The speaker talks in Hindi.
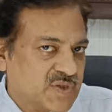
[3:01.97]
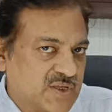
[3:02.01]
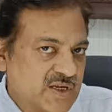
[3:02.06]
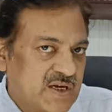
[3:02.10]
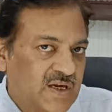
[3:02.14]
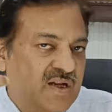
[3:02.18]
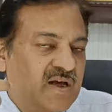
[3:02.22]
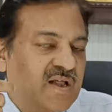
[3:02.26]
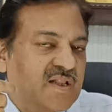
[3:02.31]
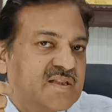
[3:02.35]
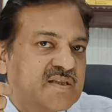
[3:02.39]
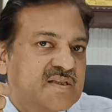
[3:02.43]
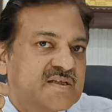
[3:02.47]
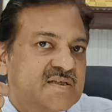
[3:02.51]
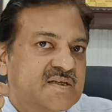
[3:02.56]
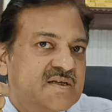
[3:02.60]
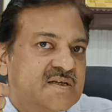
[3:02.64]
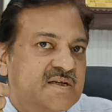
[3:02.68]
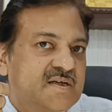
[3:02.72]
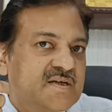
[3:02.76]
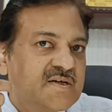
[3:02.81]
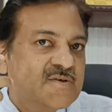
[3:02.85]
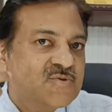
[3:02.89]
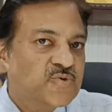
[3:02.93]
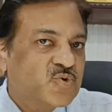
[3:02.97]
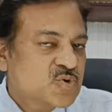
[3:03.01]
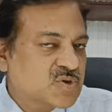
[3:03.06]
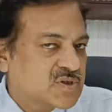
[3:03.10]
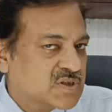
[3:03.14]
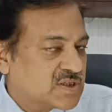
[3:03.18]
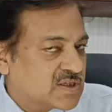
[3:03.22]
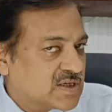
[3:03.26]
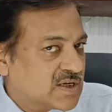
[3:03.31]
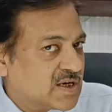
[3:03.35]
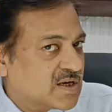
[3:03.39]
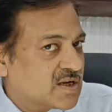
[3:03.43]
तेल डालती हैं तो
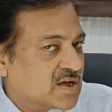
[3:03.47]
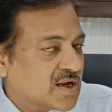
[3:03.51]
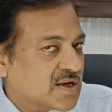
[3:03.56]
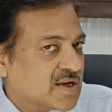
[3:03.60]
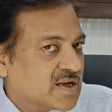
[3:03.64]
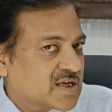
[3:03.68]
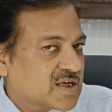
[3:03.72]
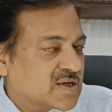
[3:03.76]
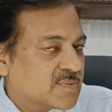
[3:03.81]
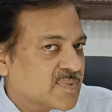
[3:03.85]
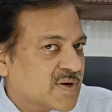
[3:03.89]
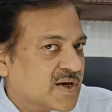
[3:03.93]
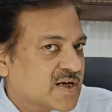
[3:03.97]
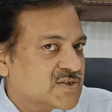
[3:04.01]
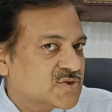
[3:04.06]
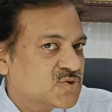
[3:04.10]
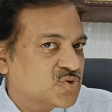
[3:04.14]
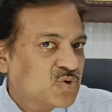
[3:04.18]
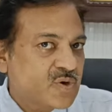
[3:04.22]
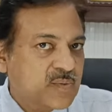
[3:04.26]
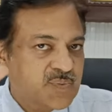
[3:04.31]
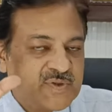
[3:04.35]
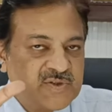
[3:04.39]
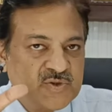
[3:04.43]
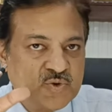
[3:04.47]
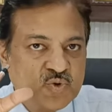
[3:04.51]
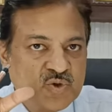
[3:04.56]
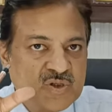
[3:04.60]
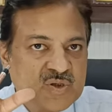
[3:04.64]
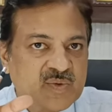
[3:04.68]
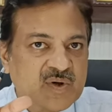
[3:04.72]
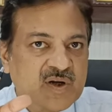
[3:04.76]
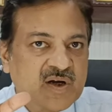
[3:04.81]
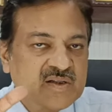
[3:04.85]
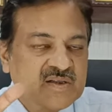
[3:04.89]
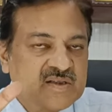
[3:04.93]
तेल डालने के बाद जो अपनी चोटी
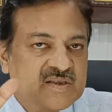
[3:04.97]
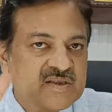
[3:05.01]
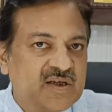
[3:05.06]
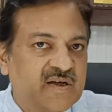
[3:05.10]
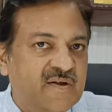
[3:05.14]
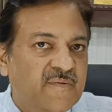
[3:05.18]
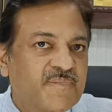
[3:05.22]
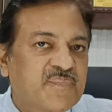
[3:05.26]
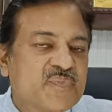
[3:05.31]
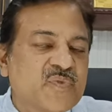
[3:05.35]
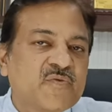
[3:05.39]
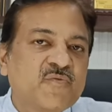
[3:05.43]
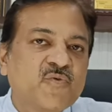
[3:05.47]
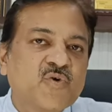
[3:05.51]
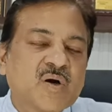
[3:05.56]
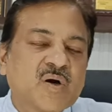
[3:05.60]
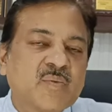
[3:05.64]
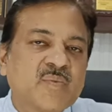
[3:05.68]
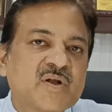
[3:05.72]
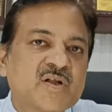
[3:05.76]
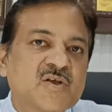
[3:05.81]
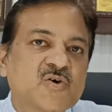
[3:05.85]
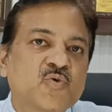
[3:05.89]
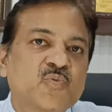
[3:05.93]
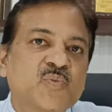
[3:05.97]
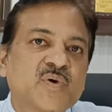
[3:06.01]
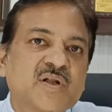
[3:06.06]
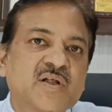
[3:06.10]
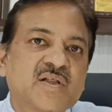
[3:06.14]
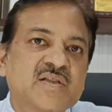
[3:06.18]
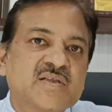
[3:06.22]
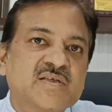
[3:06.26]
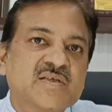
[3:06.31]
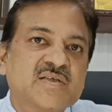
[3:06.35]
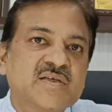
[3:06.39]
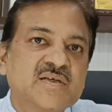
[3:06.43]
बनाती है वो कमर के ऊपर
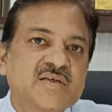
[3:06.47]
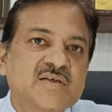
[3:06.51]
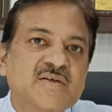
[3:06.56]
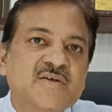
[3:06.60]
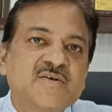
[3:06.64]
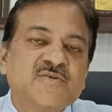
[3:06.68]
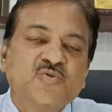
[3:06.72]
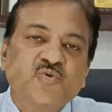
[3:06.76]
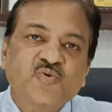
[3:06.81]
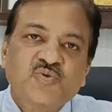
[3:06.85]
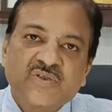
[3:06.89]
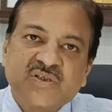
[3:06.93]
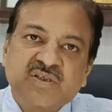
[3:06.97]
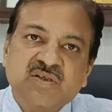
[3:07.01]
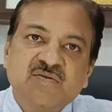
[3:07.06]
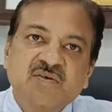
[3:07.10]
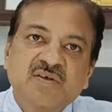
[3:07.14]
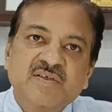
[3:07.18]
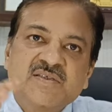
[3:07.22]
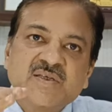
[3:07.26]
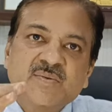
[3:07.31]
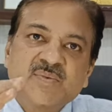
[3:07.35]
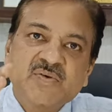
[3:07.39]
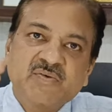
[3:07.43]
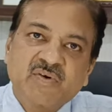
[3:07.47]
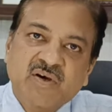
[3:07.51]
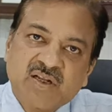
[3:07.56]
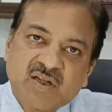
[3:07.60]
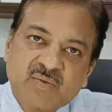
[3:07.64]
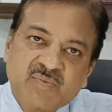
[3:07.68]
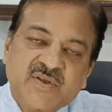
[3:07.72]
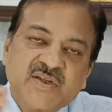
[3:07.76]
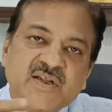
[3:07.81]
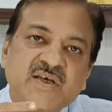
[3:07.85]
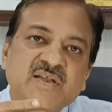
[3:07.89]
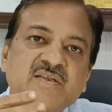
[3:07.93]
रहती है तो उसकी वजह से भी वहाँ
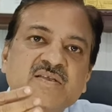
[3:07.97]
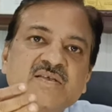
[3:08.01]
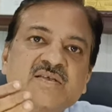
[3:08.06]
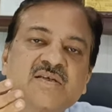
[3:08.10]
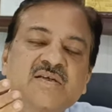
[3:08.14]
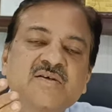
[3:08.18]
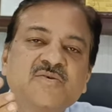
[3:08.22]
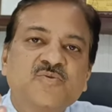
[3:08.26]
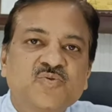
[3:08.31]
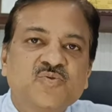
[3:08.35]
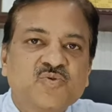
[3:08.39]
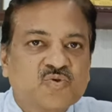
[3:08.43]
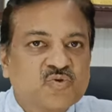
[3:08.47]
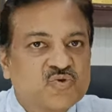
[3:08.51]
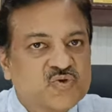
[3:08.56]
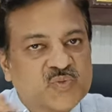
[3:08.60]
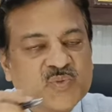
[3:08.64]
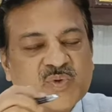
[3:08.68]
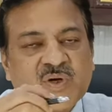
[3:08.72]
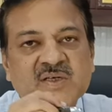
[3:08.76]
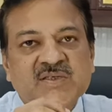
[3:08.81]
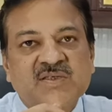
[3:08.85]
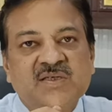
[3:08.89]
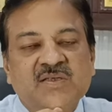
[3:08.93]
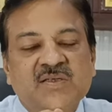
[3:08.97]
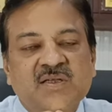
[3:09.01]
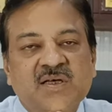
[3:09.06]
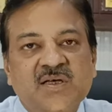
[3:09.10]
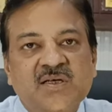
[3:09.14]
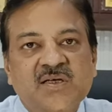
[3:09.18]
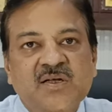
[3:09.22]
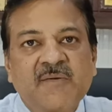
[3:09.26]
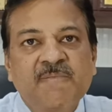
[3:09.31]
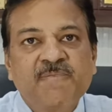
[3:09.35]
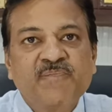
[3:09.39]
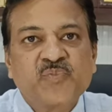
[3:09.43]
नमी रहती है तो उसमें आ सकता
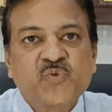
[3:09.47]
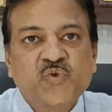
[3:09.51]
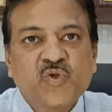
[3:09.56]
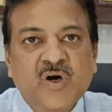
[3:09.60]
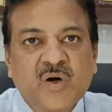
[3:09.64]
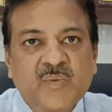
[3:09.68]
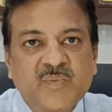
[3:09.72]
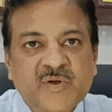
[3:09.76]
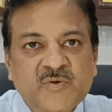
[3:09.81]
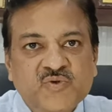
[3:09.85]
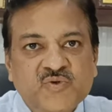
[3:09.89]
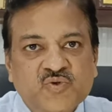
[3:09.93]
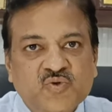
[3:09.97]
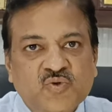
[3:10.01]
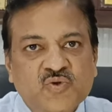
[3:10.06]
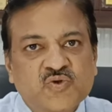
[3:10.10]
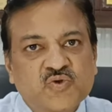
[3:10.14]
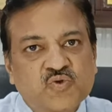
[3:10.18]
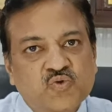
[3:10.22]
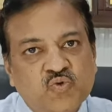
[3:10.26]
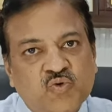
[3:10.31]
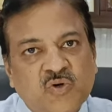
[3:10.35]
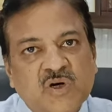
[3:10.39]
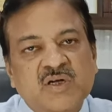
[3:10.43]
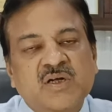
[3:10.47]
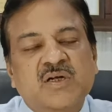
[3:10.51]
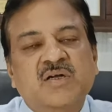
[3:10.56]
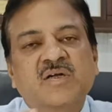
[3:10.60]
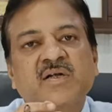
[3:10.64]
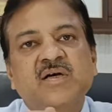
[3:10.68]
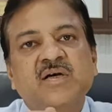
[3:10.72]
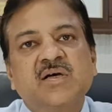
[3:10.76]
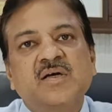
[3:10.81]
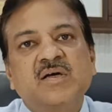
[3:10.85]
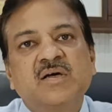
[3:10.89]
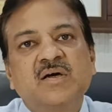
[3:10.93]
है तो हमें उसको सूखा
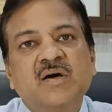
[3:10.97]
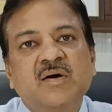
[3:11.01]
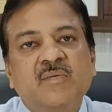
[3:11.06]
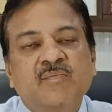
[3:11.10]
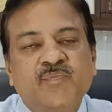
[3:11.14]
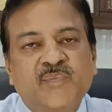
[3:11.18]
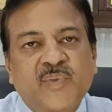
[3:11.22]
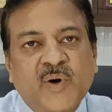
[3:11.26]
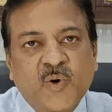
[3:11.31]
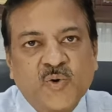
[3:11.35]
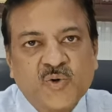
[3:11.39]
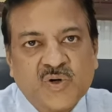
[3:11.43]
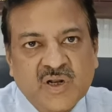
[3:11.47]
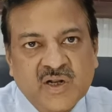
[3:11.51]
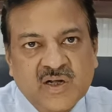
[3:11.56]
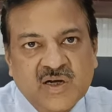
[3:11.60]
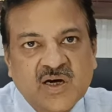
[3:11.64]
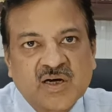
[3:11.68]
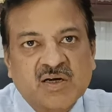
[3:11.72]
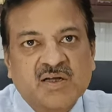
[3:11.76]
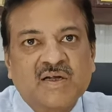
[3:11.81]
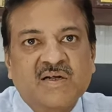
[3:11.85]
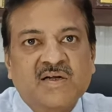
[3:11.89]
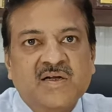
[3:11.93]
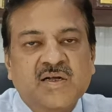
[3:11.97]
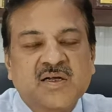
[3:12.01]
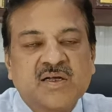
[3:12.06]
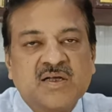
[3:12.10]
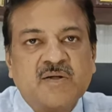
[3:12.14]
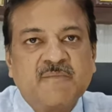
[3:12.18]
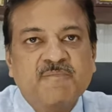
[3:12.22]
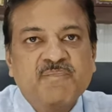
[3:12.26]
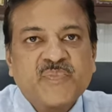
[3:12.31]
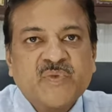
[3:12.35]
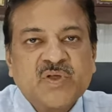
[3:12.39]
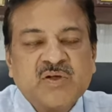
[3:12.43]
रखना है पाउडर लगा के रखना है